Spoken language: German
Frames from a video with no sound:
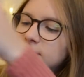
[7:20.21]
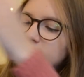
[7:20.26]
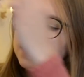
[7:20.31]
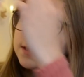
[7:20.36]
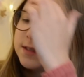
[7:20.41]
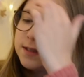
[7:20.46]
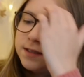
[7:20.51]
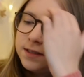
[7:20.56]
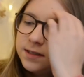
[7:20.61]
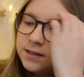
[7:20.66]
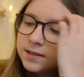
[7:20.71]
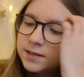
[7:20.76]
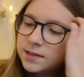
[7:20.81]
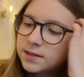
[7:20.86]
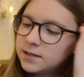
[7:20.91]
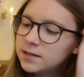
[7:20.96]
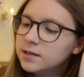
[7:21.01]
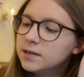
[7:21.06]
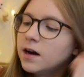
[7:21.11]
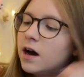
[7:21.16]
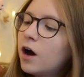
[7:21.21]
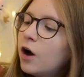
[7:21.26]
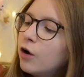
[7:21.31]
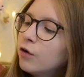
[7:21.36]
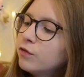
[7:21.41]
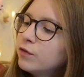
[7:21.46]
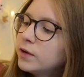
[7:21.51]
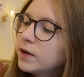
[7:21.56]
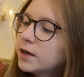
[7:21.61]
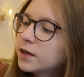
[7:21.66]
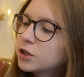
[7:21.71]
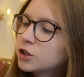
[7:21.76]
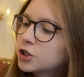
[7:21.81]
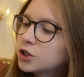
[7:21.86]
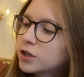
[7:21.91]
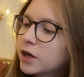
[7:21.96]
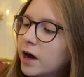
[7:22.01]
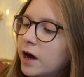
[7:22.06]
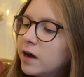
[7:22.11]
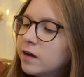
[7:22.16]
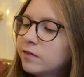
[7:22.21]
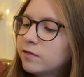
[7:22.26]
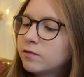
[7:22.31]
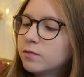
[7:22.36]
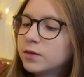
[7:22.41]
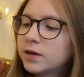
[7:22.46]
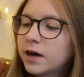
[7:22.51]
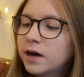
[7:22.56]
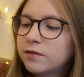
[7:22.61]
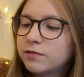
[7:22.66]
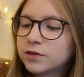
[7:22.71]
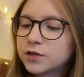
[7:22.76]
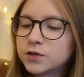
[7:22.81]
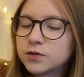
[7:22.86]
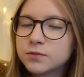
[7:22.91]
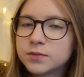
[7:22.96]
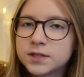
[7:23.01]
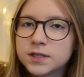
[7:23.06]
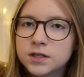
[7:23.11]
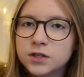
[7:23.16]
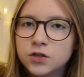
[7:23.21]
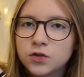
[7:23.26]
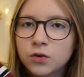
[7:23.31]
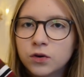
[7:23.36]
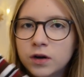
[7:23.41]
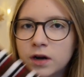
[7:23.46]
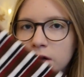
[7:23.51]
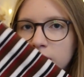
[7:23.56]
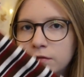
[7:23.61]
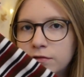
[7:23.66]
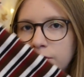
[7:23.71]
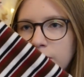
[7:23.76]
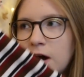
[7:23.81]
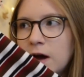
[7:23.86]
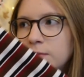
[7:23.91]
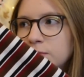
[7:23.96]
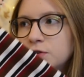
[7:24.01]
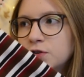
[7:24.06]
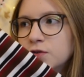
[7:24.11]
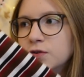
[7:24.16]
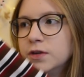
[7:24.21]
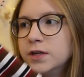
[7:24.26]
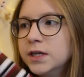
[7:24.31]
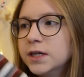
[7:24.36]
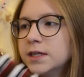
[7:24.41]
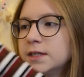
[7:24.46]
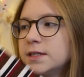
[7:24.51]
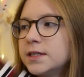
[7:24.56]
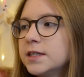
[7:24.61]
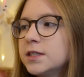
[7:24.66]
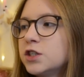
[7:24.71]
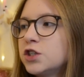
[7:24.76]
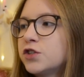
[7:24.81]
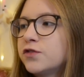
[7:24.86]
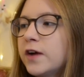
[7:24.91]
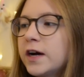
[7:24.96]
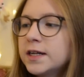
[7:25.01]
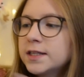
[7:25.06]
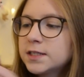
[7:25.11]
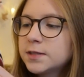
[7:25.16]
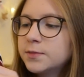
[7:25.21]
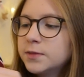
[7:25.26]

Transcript: es dieses hier, auch wieder gestreift mit einfach so ein bisschen dunkleren Farbtönen. Hier ist jetzt schwarz